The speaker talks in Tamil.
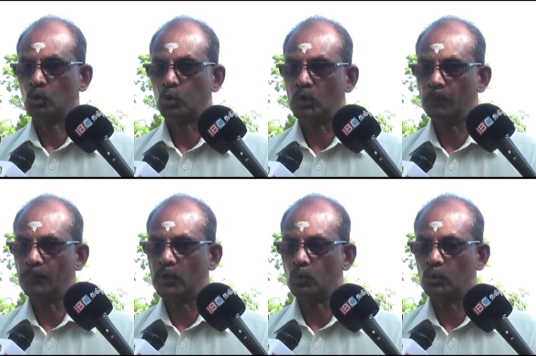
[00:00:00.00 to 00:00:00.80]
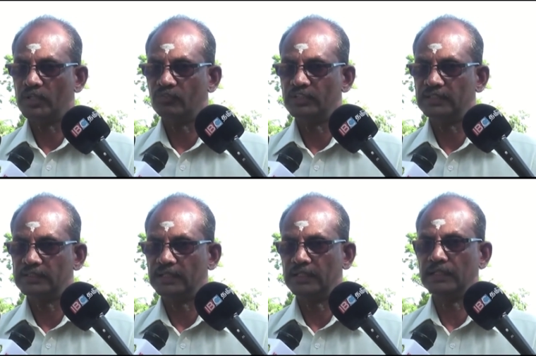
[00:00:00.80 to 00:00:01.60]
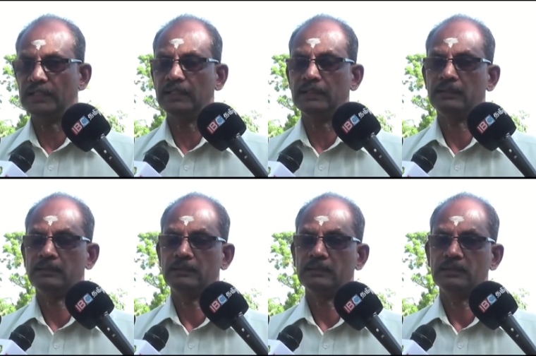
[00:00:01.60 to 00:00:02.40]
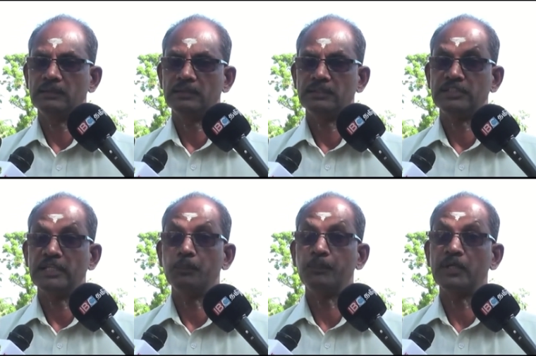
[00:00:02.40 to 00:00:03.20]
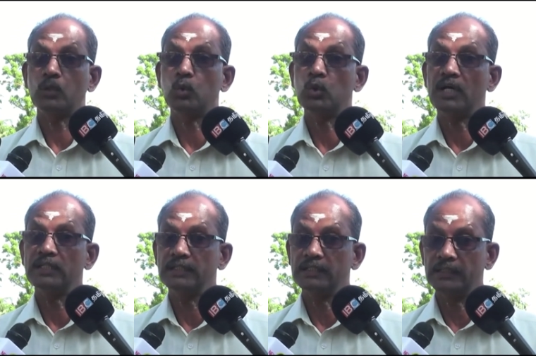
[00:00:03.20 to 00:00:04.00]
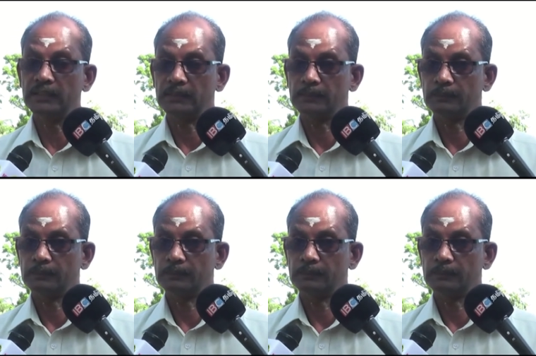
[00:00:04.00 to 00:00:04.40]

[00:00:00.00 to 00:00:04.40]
குழப்பக்கூடிய விதத்திலே நீங்கள் செயற்படக்கூடாது என்று